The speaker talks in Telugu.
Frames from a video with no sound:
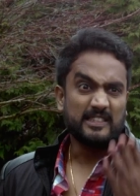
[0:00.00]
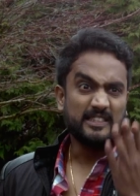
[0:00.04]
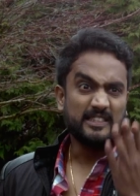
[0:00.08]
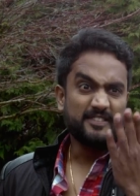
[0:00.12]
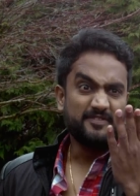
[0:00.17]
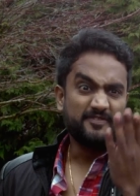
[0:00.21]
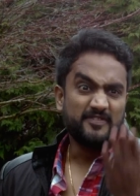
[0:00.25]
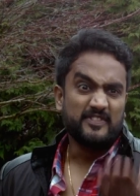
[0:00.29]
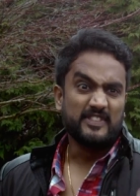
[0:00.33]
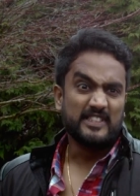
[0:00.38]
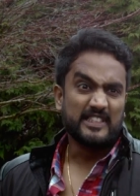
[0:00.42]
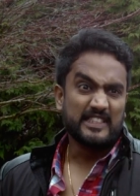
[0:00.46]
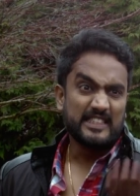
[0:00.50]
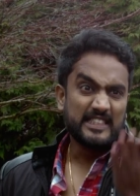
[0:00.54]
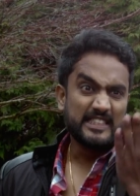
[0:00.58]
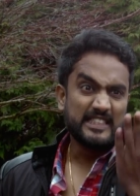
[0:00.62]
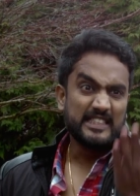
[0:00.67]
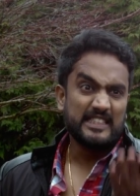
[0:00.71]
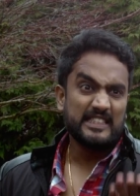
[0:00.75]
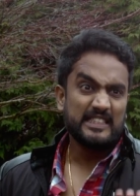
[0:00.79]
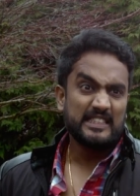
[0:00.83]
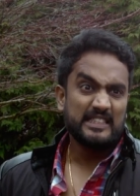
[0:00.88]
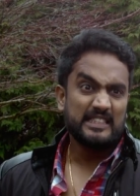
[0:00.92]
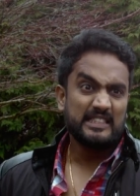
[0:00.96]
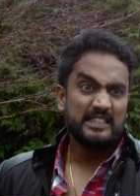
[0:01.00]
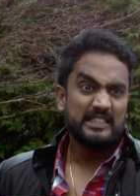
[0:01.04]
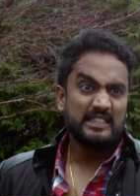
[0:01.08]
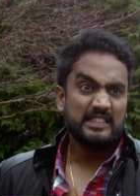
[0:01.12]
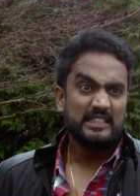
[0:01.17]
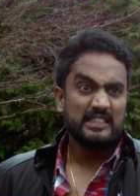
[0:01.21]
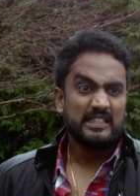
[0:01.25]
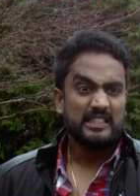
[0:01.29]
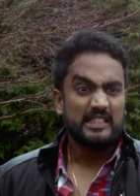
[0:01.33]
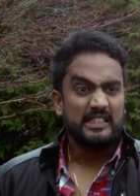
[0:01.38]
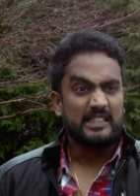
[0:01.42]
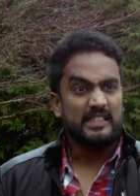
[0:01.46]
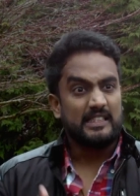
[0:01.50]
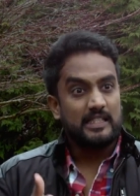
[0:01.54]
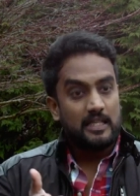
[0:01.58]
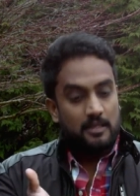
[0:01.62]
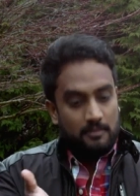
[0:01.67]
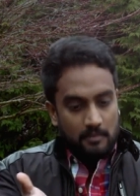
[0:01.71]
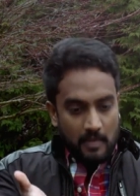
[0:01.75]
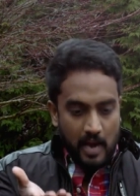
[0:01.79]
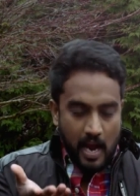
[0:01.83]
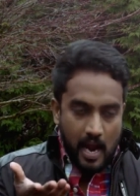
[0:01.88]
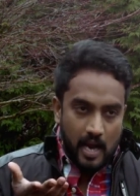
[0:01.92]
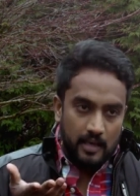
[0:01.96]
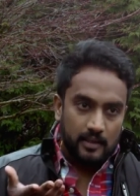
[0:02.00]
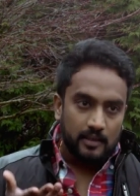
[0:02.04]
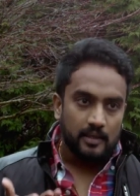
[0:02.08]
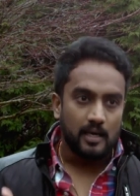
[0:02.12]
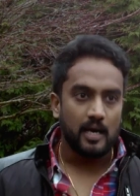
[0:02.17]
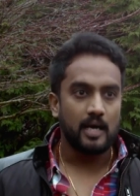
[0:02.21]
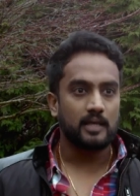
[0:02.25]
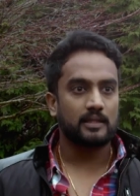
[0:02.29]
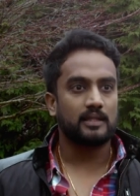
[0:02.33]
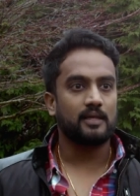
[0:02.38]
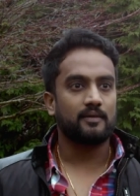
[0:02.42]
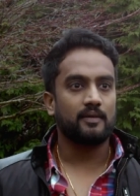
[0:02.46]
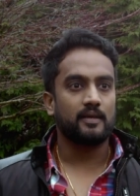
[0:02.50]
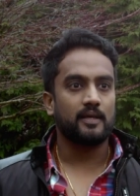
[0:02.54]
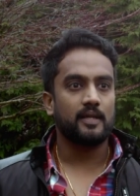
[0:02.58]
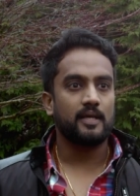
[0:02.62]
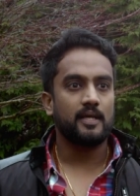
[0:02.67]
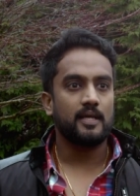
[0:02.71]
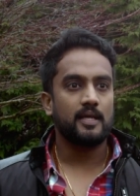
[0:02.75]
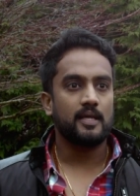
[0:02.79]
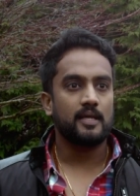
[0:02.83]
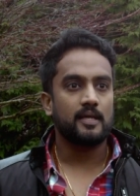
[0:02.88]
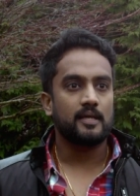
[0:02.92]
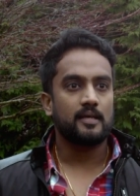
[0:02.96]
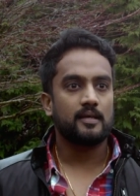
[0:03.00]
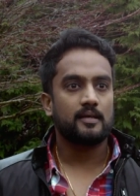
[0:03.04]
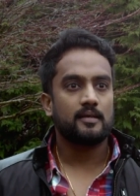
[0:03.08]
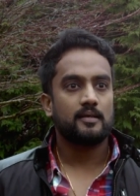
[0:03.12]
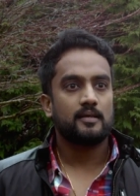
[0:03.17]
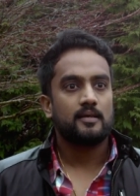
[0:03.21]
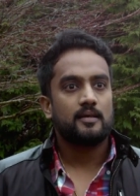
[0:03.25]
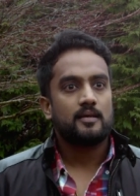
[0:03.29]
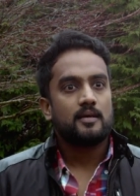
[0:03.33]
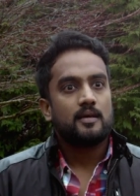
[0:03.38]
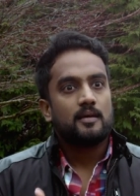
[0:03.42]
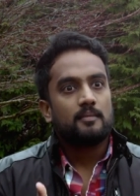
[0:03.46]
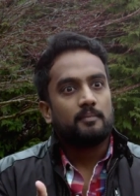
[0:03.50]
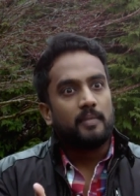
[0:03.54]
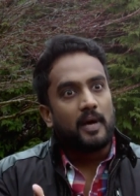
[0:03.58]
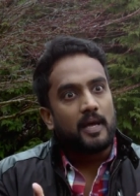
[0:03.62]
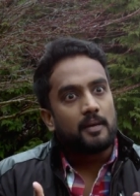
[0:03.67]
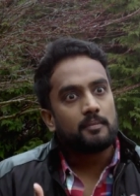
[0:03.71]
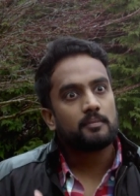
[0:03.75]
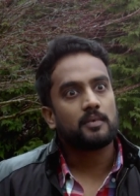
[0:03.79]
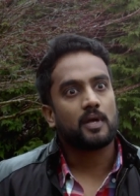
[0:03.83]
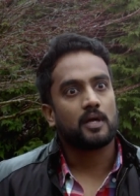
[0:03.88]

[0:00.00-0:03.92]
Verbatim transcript: ఒరే ఫిరంగి ఎలా మాట్లాడతావనే భయం